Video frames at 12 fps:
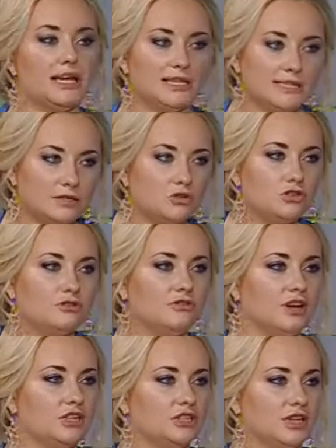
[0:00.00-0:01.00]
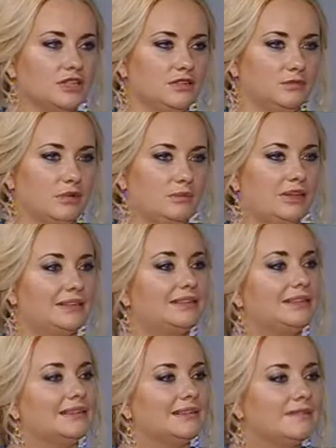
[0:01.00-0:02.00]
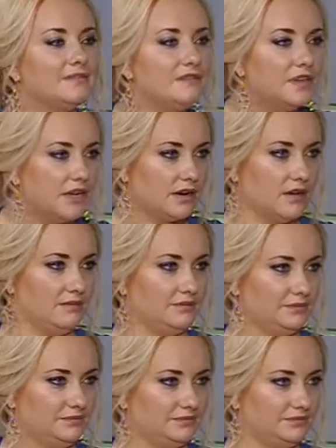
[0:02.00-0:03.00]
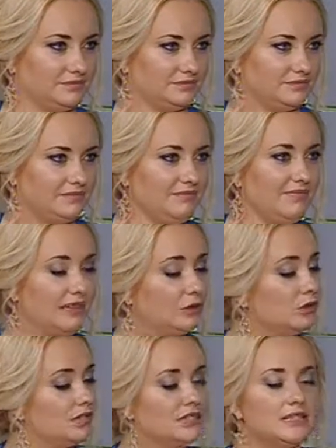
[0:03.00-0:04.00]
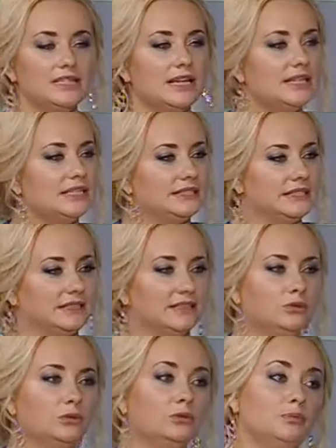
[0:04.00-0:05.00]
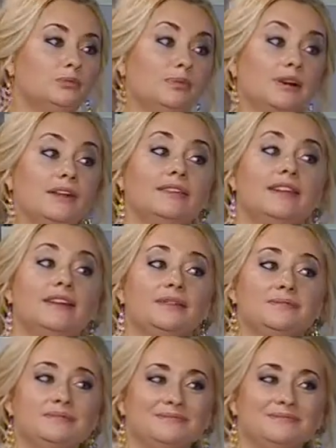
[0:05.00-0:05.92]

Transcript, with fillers: Здесь очень важно один момент – вера. То есть нельзя делать это, ну-ну, проверим